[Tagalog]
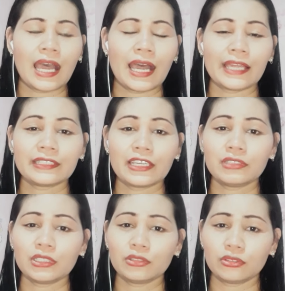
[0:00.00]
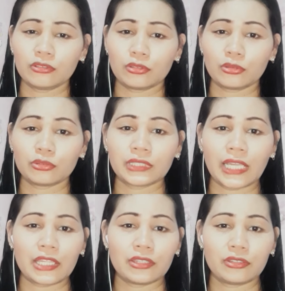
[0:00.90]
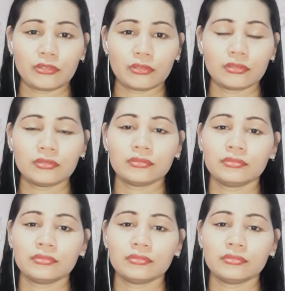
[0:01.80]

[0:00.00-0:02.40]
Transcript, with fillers: At ngayon ituturo ko sa inyo